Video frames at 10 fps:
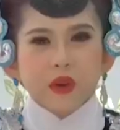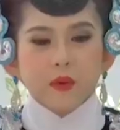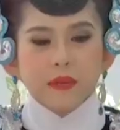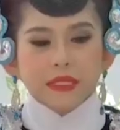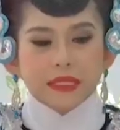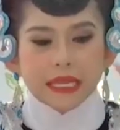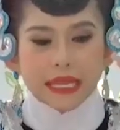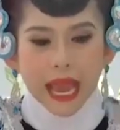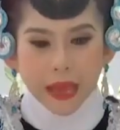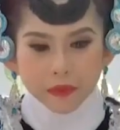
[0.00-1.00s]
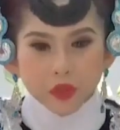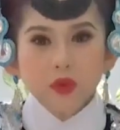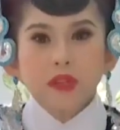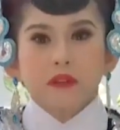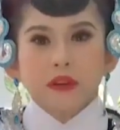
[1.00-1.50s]
của mình sẽ giảm
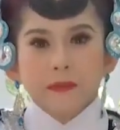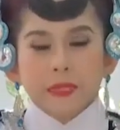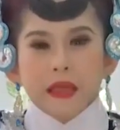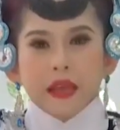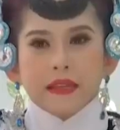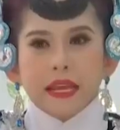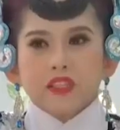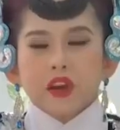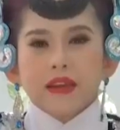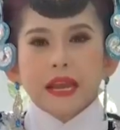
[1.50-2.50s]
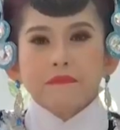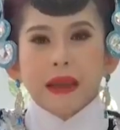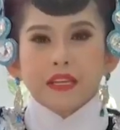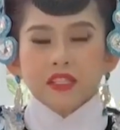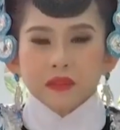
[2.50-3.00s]
xuống nữa dạ. để cho các
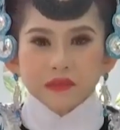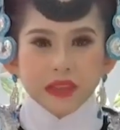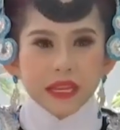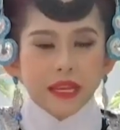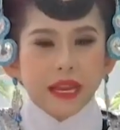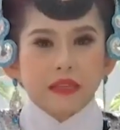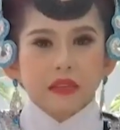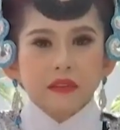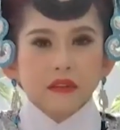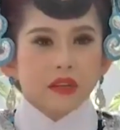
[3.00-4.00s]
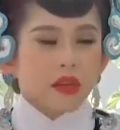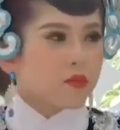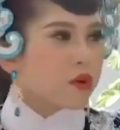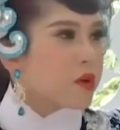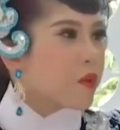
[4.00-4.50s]
bạn sinh viên hay là những người
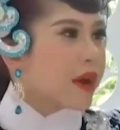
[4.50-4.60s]
không có